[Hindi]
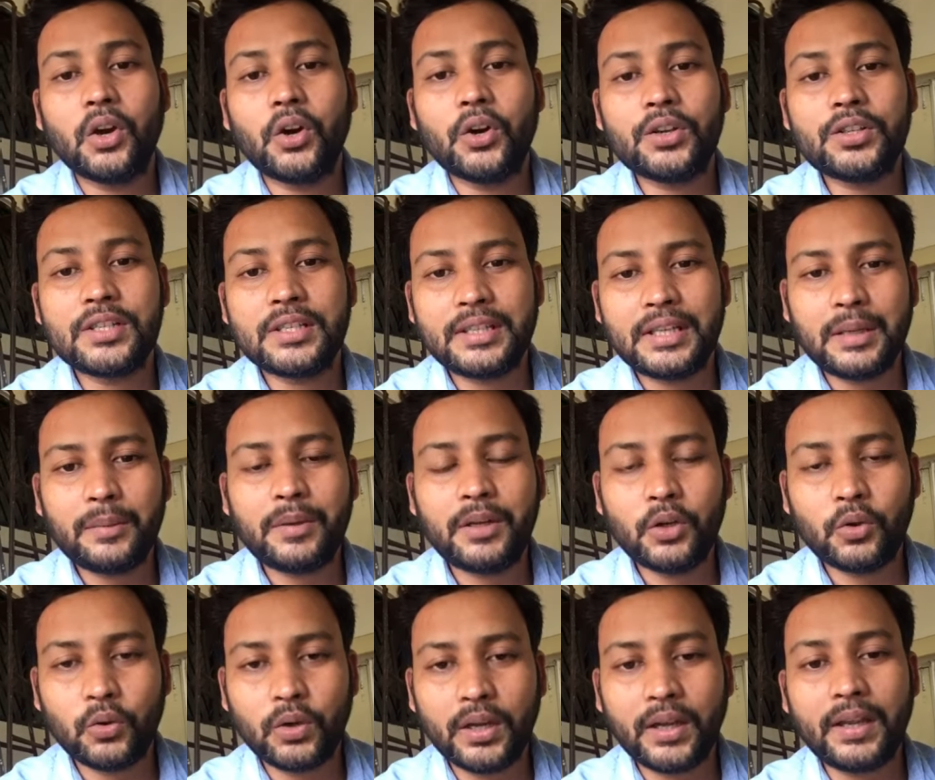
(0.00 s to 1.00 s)
और जितने भी
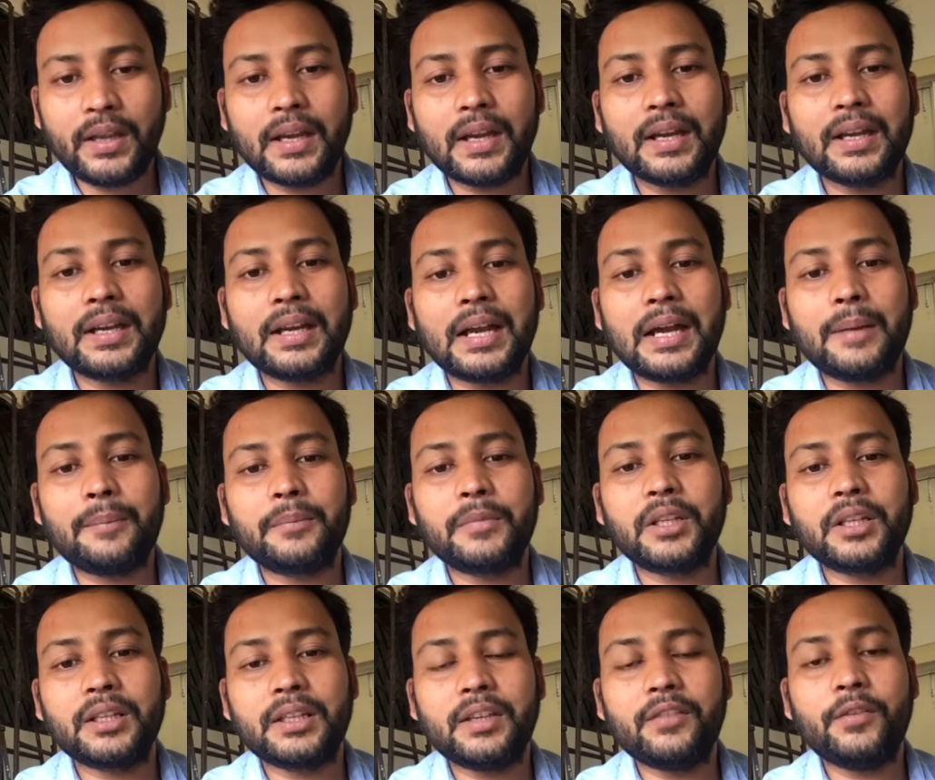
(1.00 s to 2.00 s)
लोग हैं अगर आप
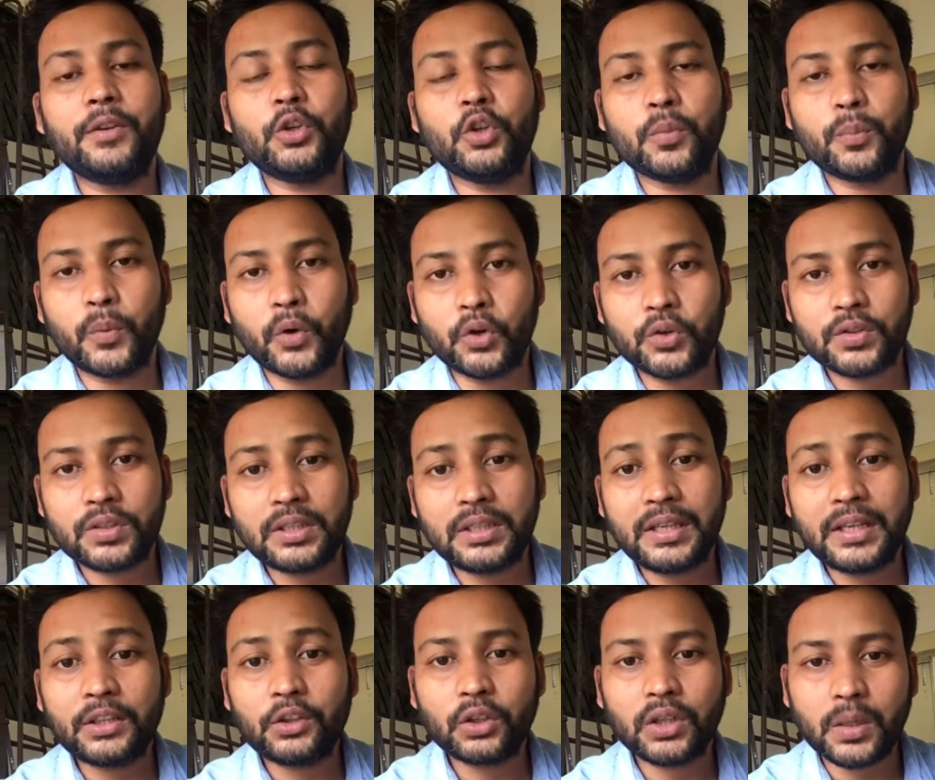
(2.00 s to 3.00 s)
तक ये वीडियो पहुंचती
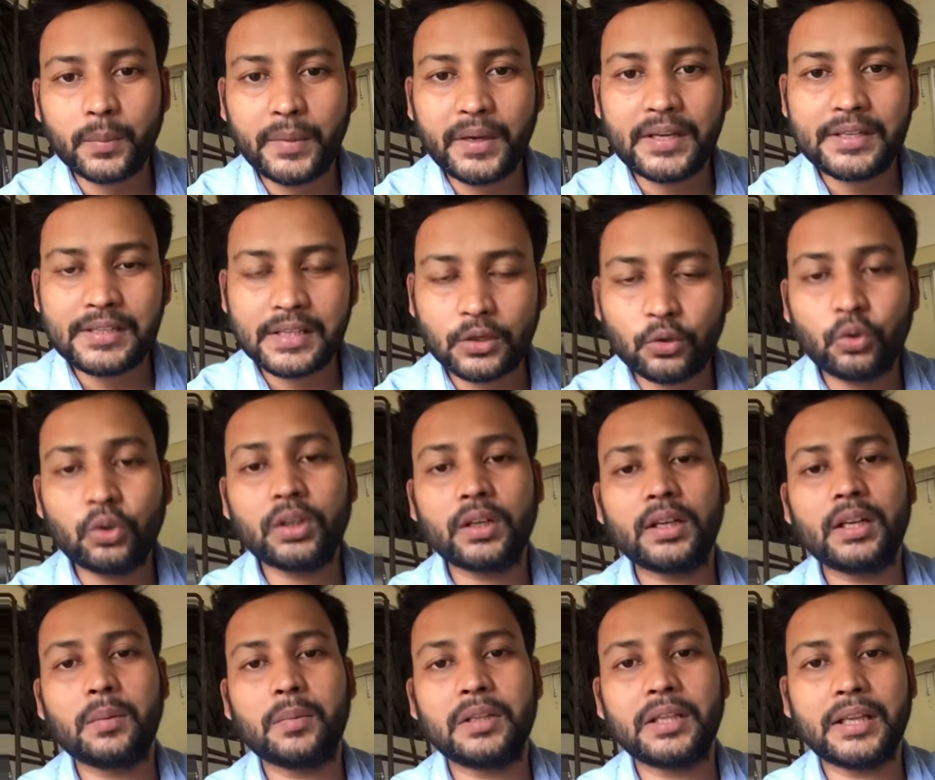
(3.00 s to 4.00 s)
है तो कमेंट ज़रूर
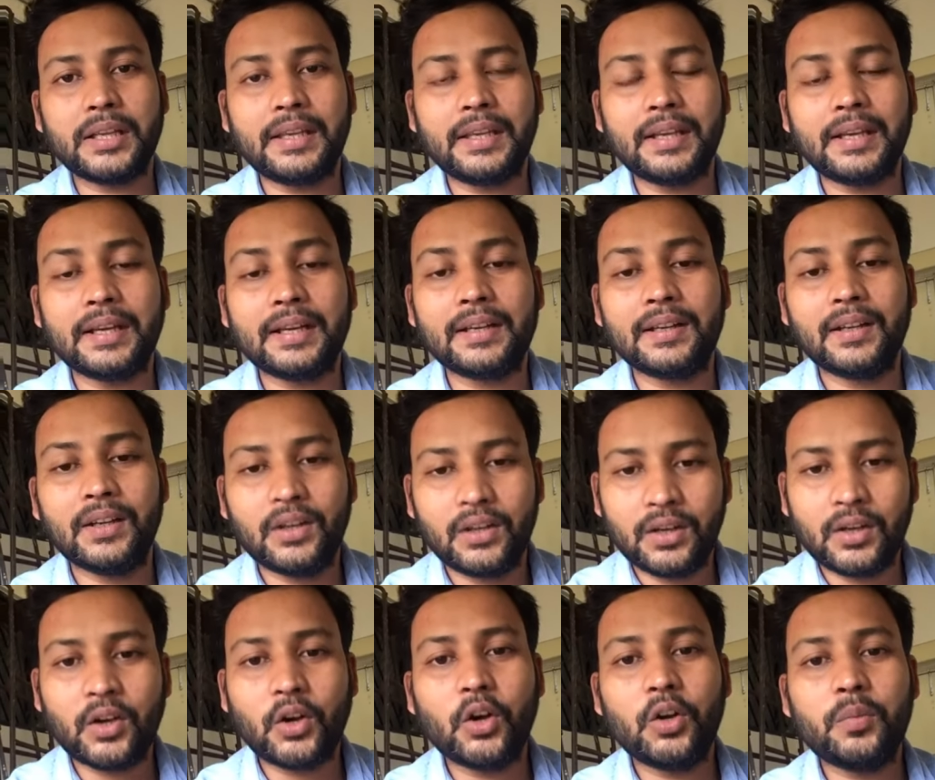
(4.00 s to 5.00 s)
करके बताइएगा
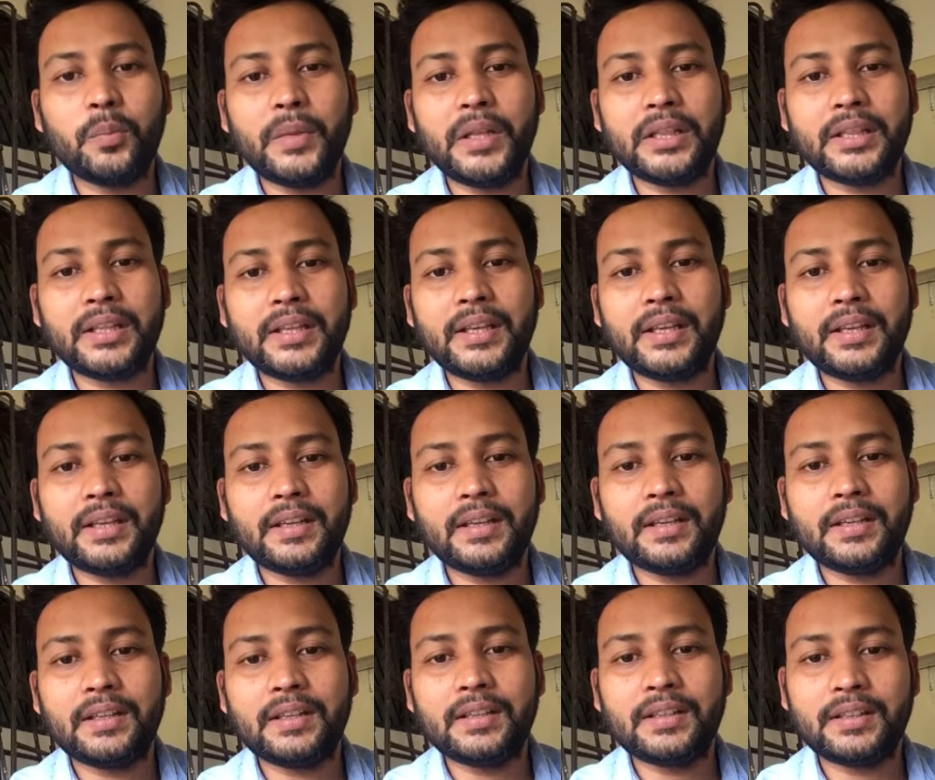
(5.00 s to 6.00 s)
और मिलते
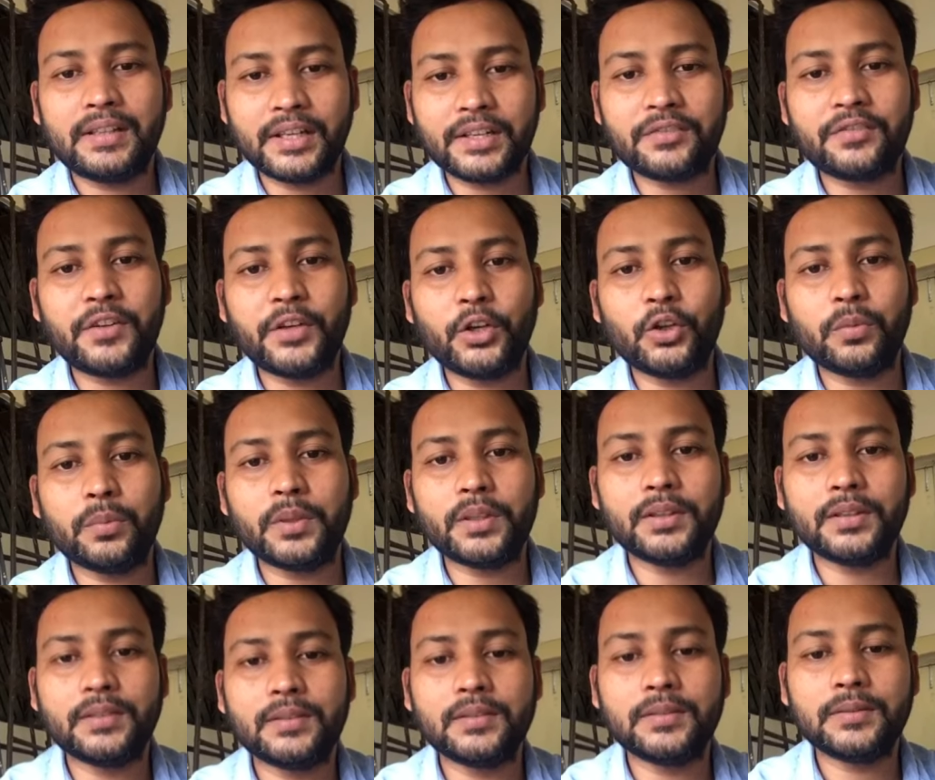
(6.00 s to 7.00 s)
हैं नेक्स्ट वीडियो
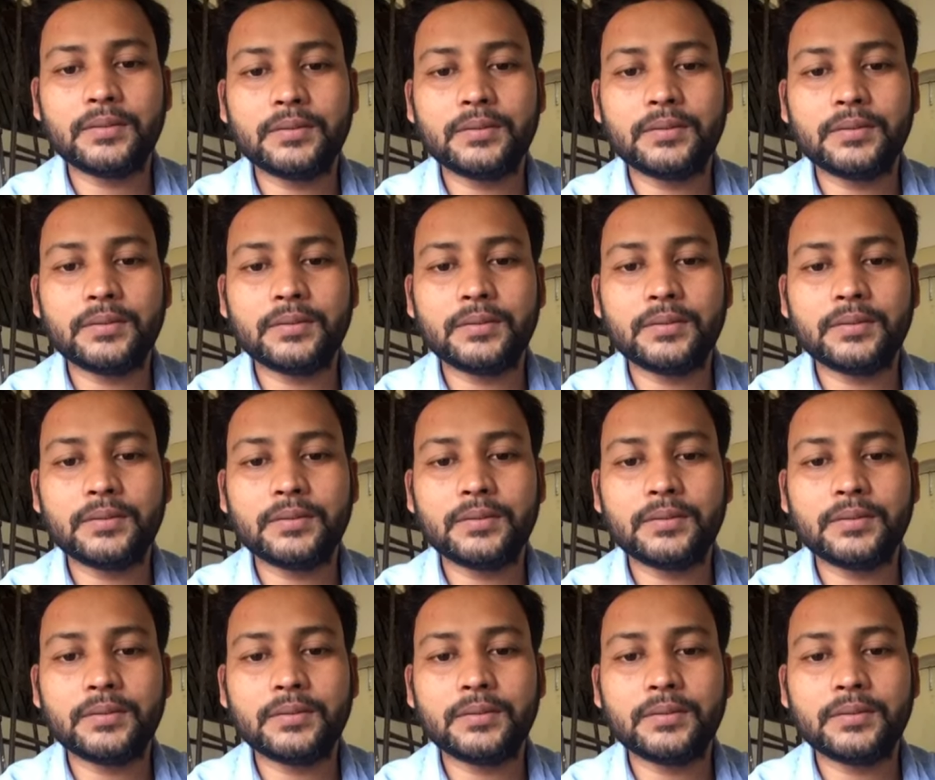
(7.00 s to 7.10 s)
में